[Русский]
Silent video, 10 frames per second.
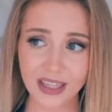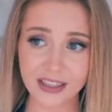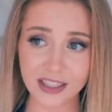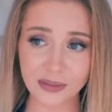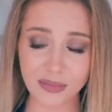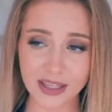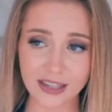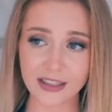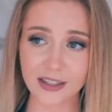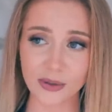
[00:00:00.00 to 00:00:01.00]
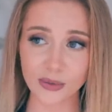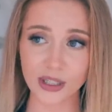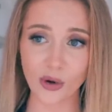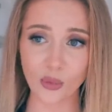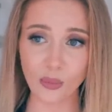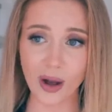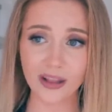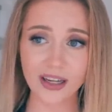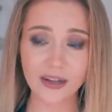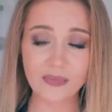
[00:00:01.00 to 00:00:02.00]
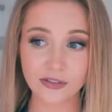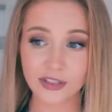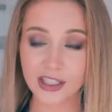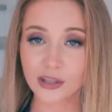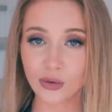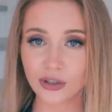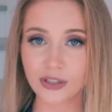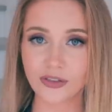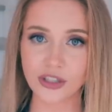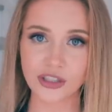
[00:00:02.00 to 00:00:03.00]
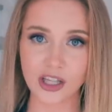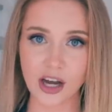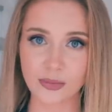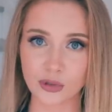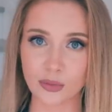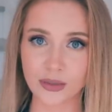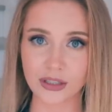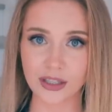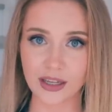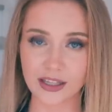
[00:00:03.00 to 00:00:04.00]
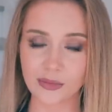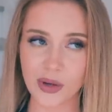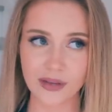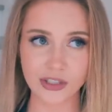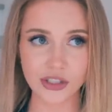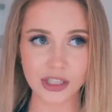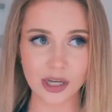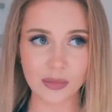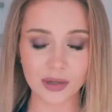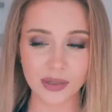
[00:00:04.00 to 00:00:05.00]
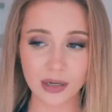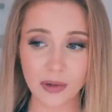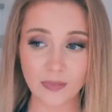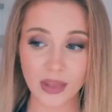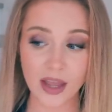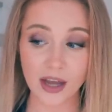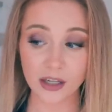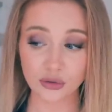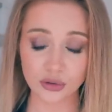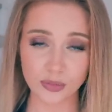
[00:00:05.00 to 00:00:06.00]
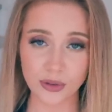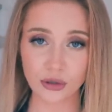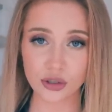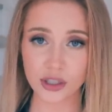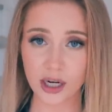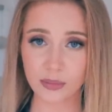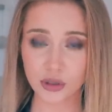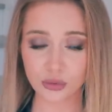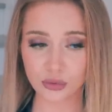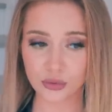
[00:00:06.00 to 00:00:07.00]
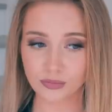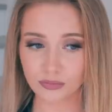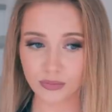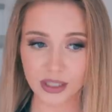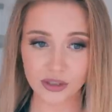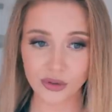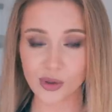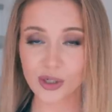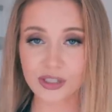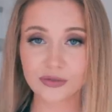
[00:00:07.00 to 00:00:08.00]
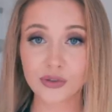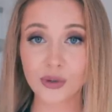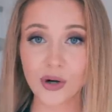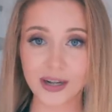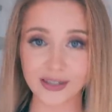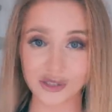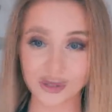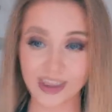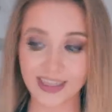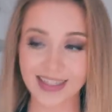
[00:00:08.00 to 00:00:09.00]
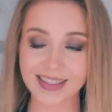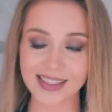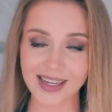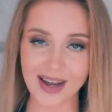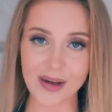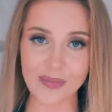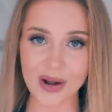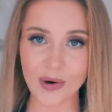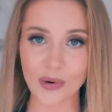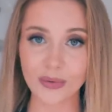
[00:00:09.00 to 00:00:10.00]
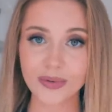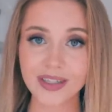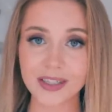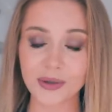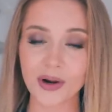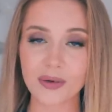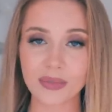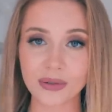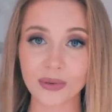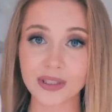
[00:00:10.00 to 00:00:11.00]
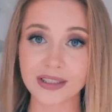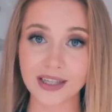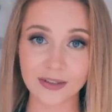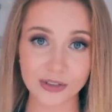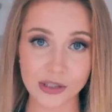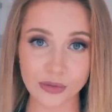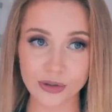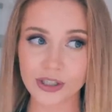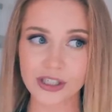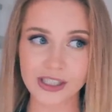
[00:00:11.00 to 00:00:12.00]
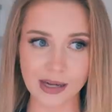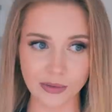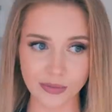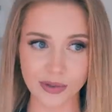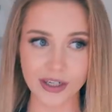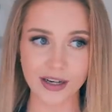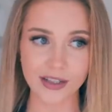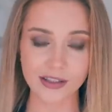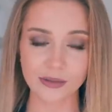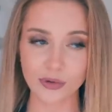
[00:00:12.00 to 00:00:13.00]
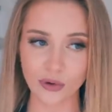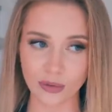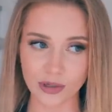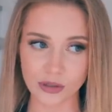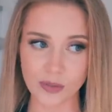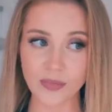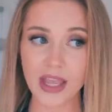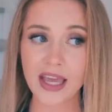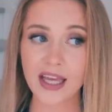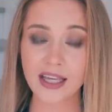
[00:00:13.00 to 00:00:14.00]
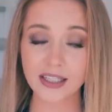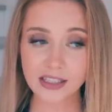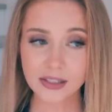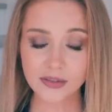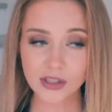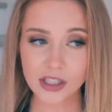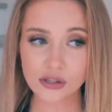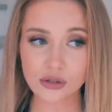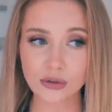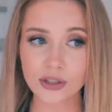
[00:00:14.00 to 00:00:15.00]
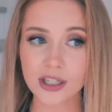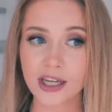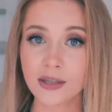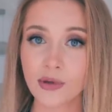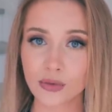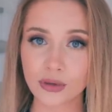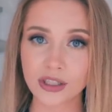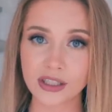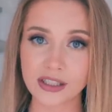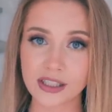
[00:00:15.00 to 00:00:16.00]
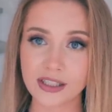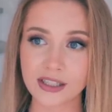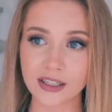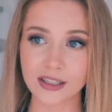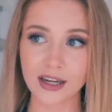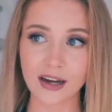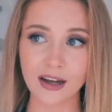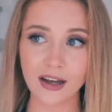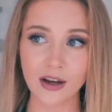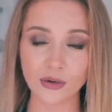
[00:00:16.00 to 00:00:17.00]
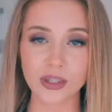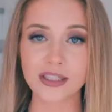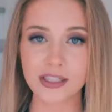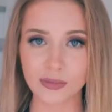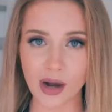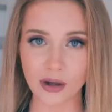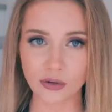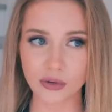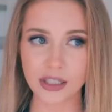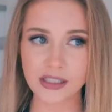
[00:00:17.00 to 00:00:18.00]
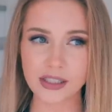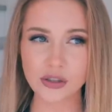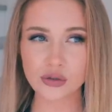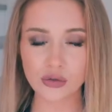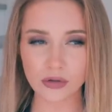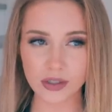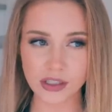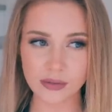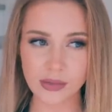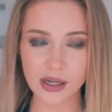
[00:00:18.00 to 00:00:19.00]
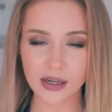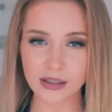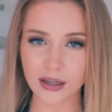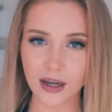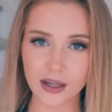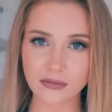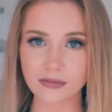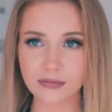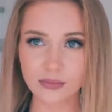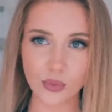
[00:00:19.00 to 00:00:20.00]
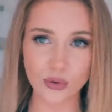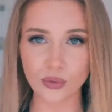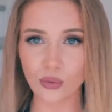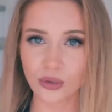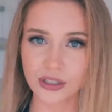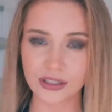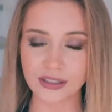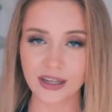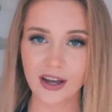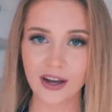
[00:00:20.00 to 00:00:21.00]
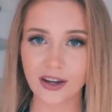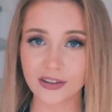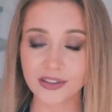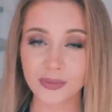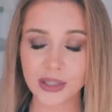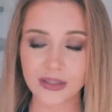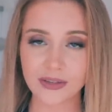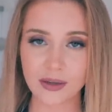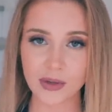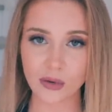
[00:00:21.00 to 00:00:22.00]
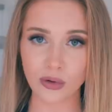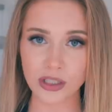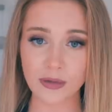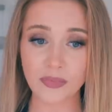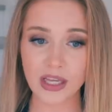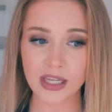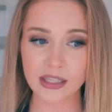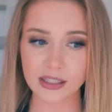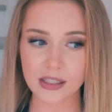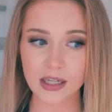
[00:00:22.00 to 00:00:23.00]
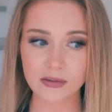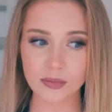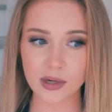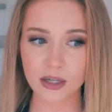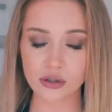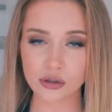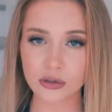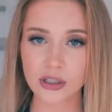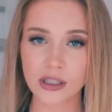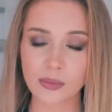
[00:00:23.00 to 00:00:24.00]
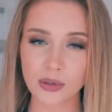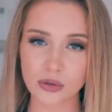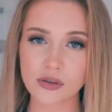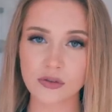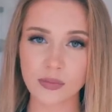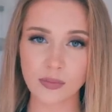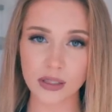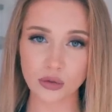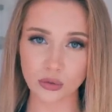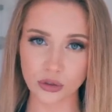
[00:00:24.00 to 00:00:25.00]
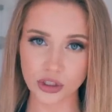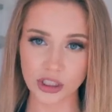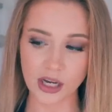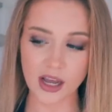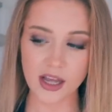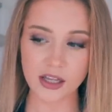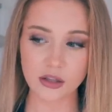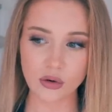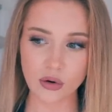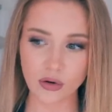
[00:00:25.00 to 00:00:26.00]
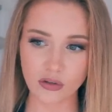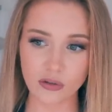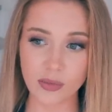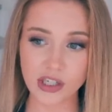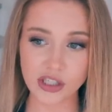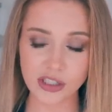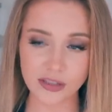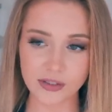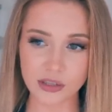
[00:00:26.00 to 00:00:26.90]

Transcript: ты непонятно куда упала, все ноги вечно обтоптаны. Это моя вечная проблема. А тут берешь тряпочку, протер и все хорошо. И это такая пара обуви, которая подходит ко всему, даже к самому элегантному образу. Единственное, что я не могу их носить, когда у нас зима. У нас нет суровой зимы, а такая полуосень э, в зимнее время года. И тогда я выбираю что-то на подошве потолще но в большинстве